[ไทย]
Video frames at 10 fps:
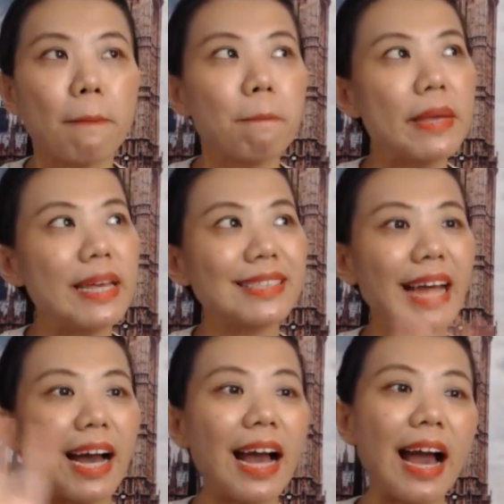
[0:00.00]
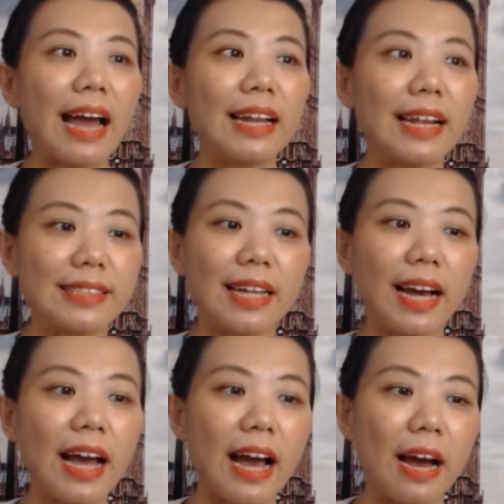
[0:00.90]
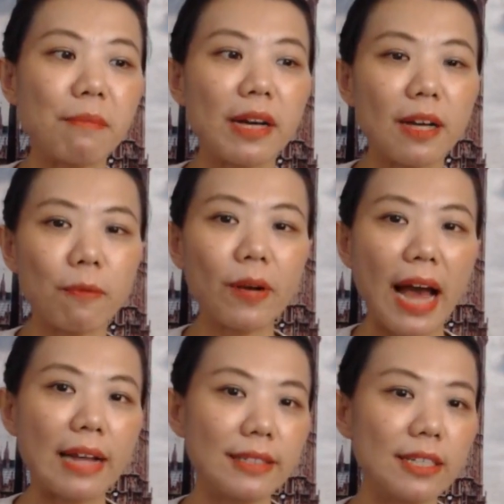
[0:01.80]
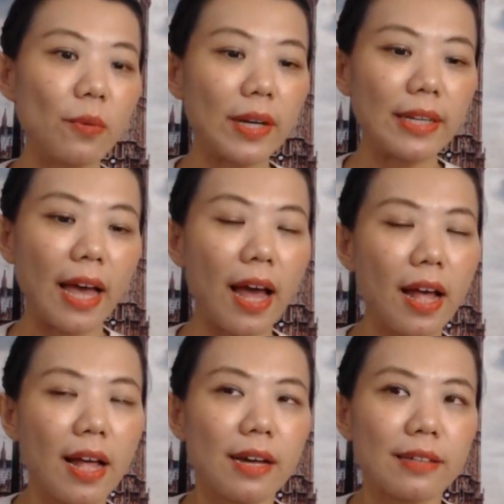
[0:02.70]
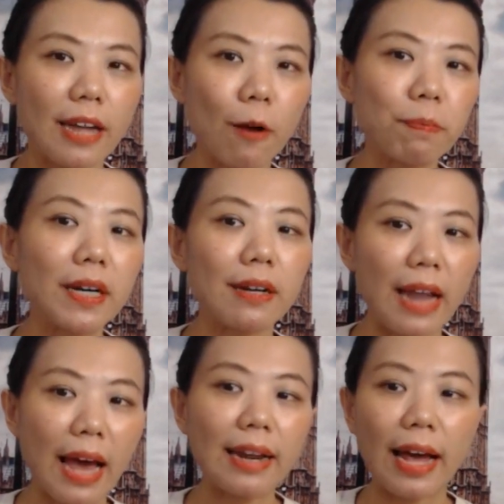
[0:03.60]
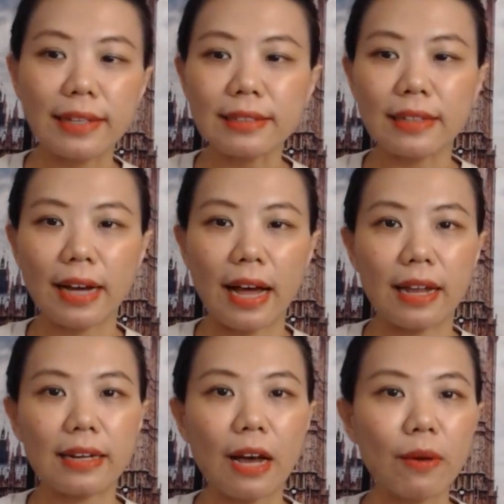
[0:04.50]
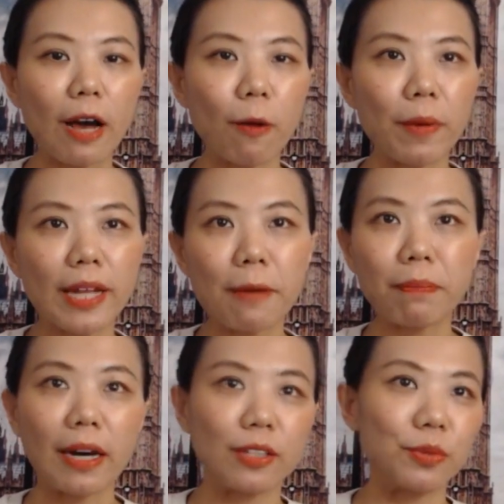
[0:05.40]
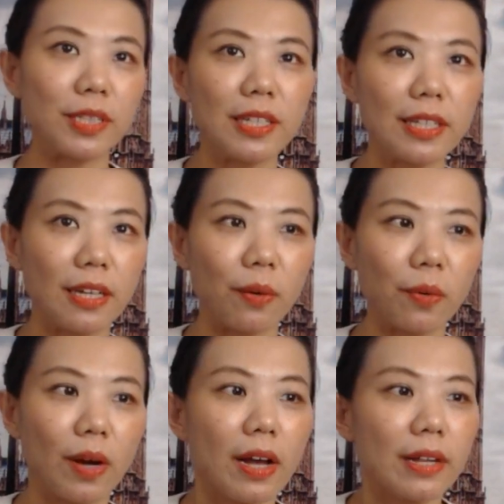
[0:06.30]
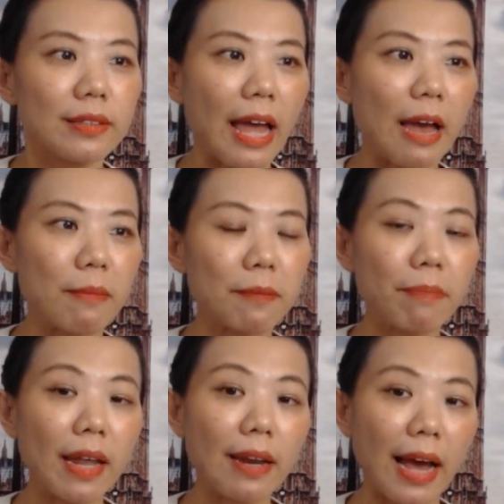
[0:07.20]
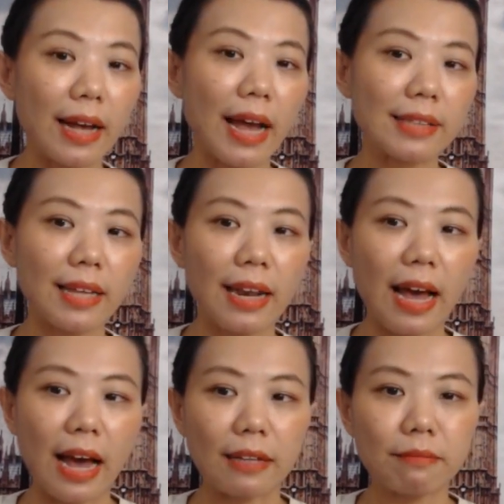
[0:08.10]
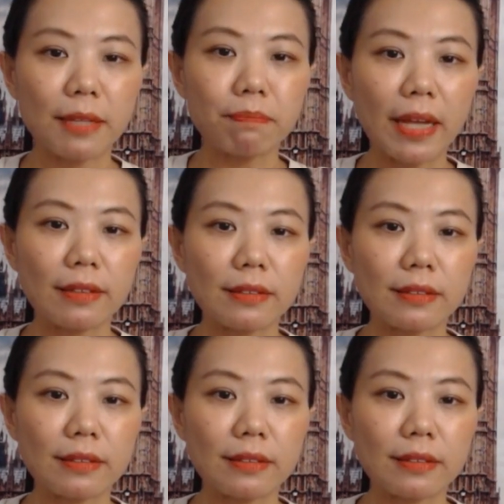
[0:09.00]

มีสาขาหลายๆสาขาเหมือนกับการที่วันนี้เราเปิดร้านร้านหนึ่งค่ะแล้วเราไม่ได้เปิดอยู่ที่เดียวแต่มันเป็นหลักการตลาดมันเป็น